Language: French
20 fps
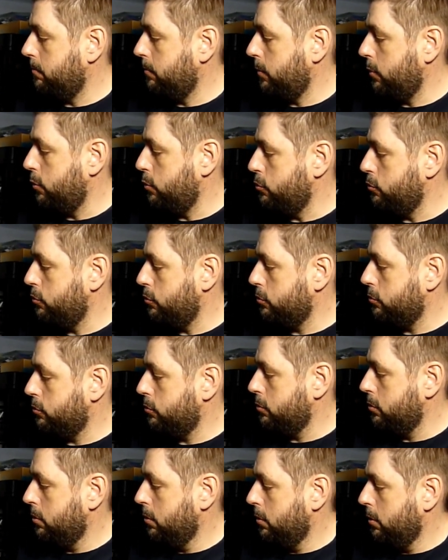Il y a
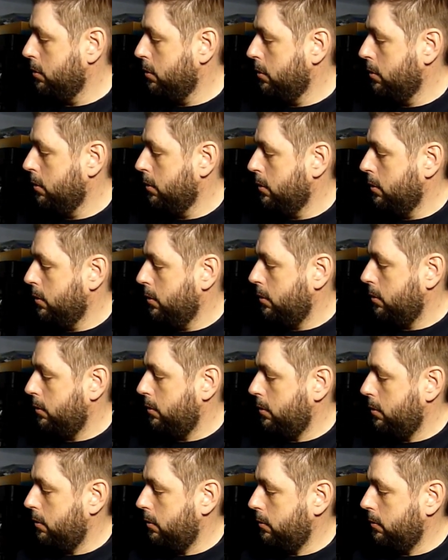juste... Il
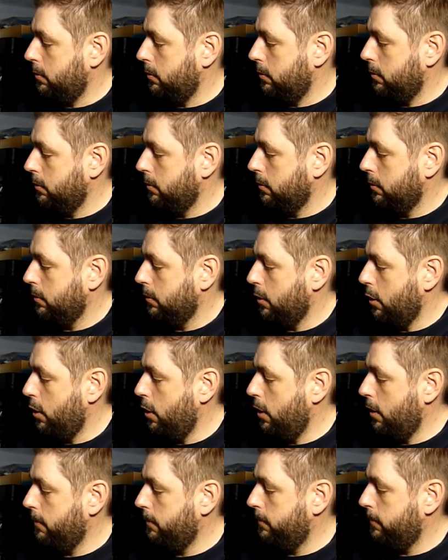y a euh,
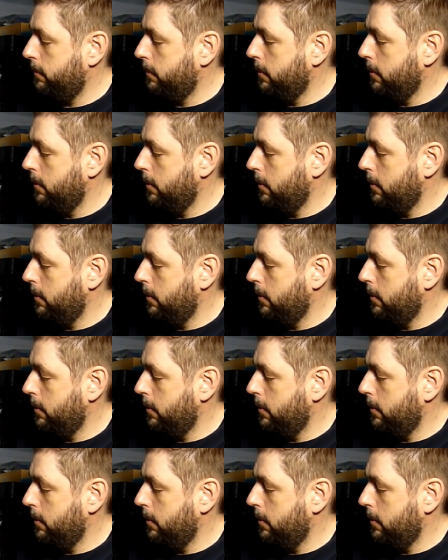off,